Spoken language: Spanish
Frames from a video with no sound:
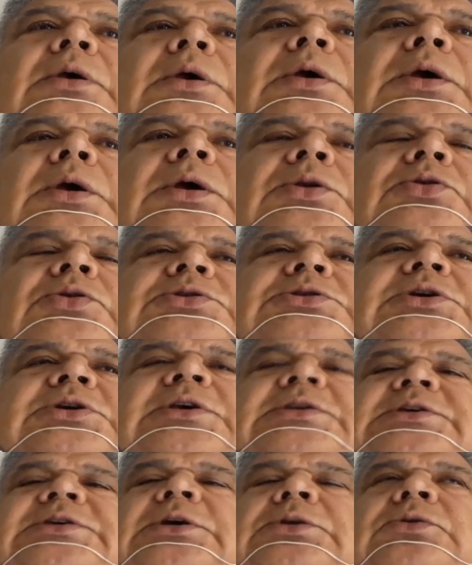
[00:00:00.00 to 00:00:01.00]

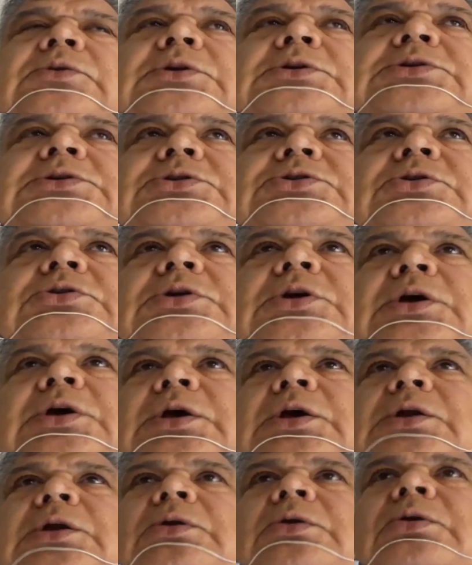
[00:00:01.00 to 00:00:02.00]
Entonces, esa actualización la que
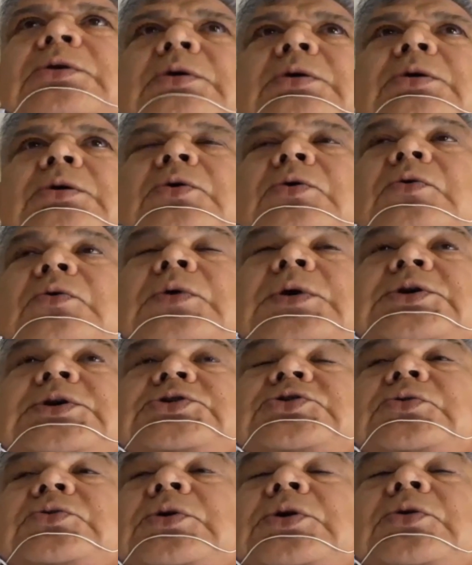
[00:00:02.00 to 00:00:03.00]
generó los
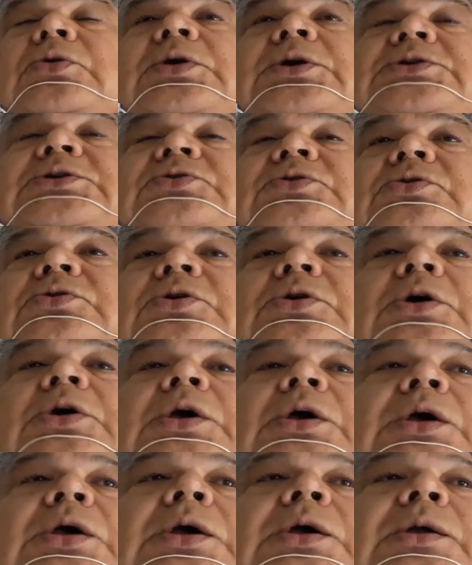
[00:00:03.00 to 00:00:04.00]
juicios, y bueno, eso,
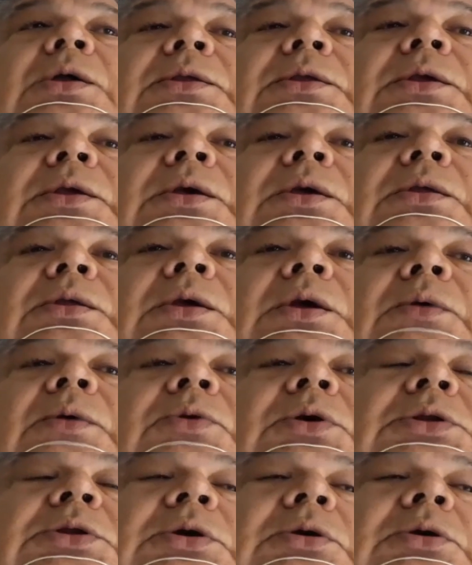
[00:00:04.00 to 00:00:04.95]
este, digamos, este